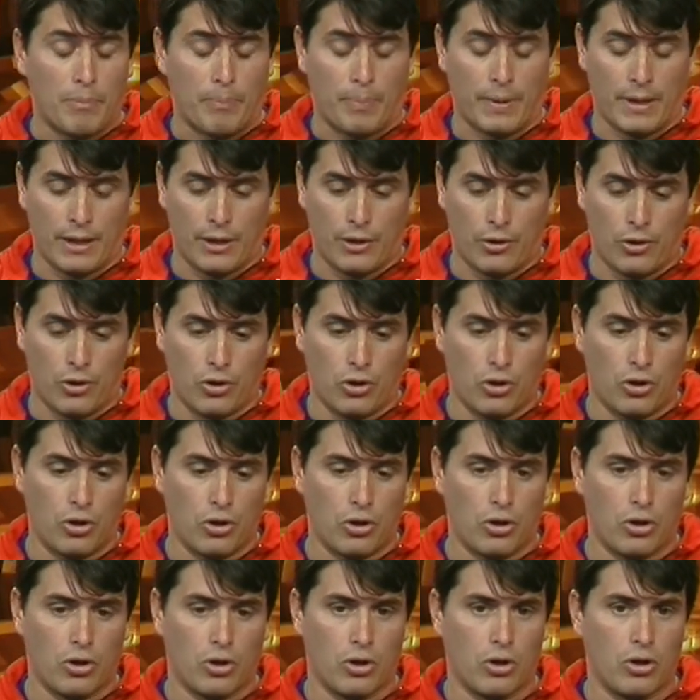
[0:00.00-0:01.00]

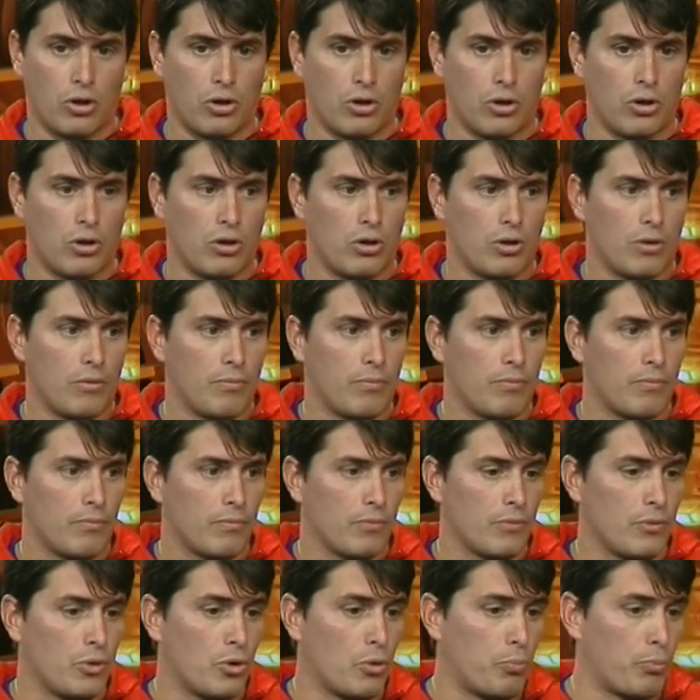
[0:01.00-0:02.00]
Pero
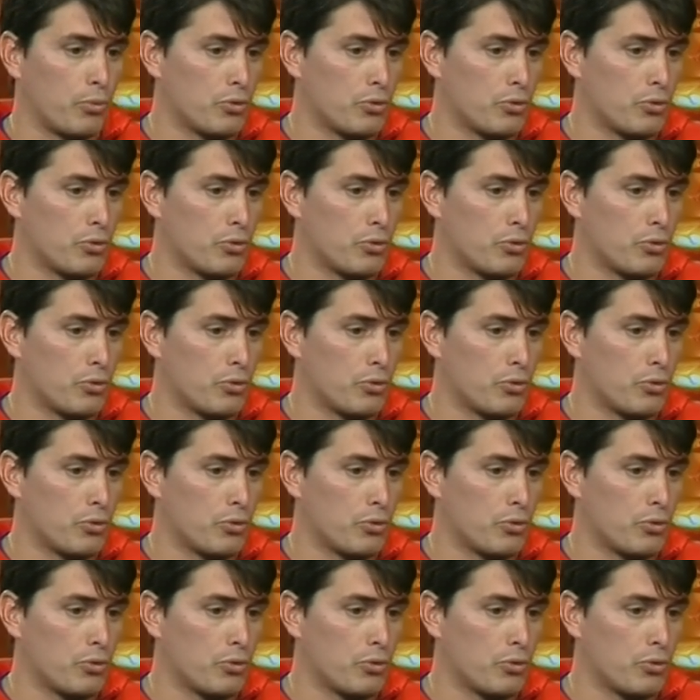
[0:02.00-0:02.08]
nos